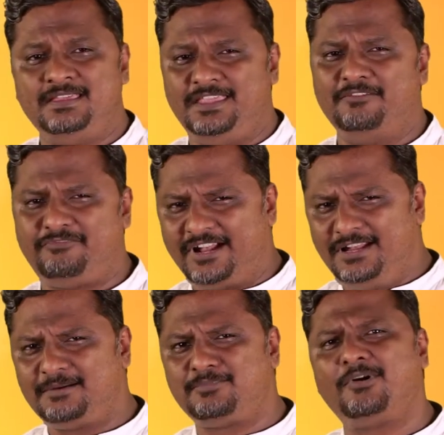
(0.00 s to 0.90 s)
என்
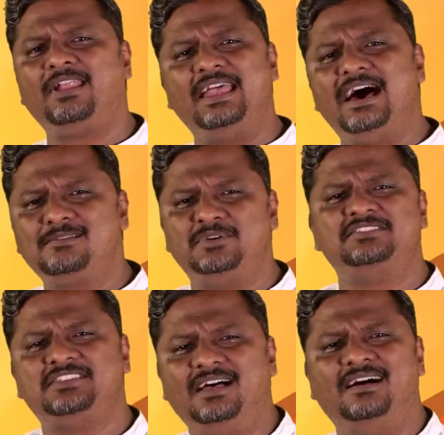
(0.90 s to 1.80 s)
ஃப்ரெண்டை போல யார்
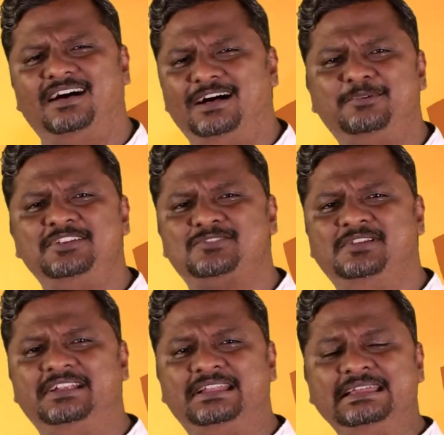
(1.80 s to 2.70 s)
மச்சான் அப்படின்னு
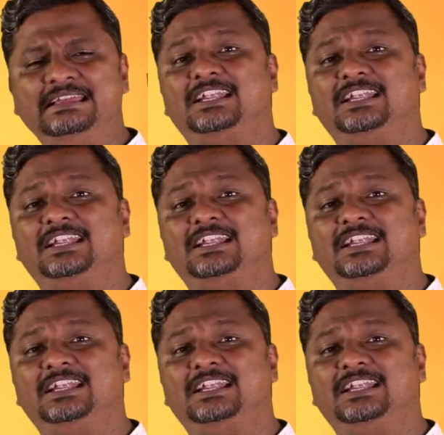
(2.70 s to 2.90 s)
சொல்லிட்டு